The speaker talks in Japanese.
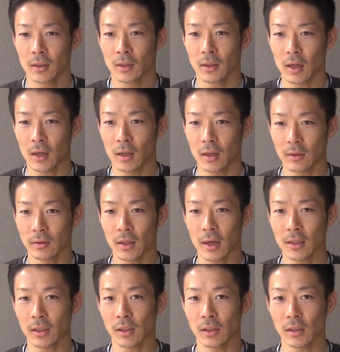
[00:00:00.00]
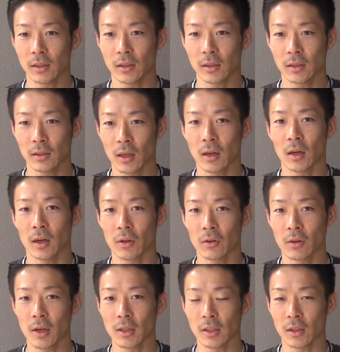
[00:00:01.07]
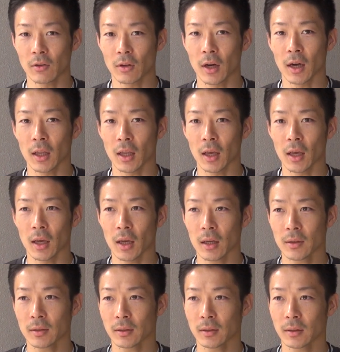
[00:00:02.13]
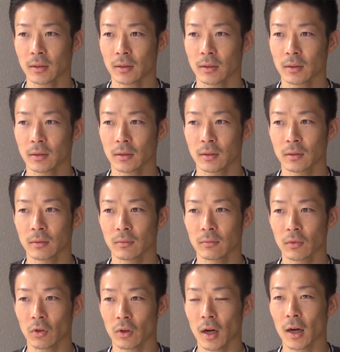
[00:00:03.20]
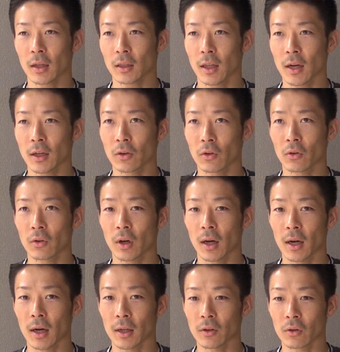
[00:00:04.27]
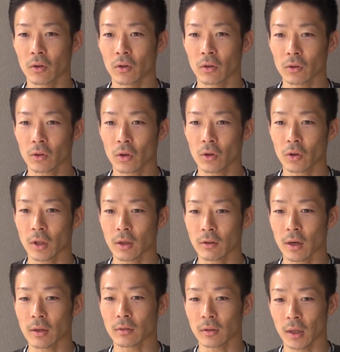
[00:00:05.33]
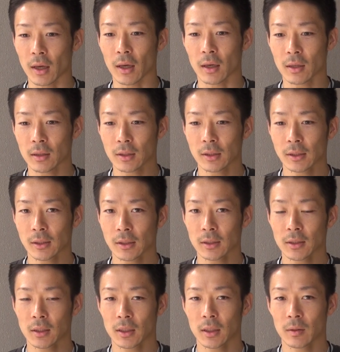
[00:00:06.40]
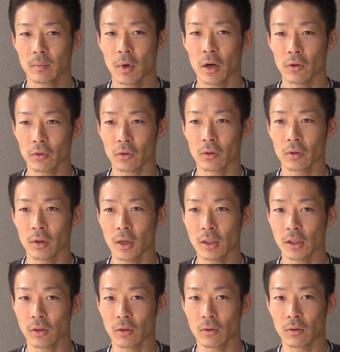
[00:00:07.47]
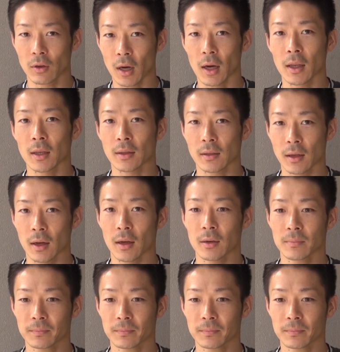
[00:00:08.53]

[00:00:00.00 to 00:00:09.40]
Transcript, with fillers: いや船足ねあのエンジンのおかげでうんとかかってないところからあの届いてくれるんでまあ本当エンジンのおかげですね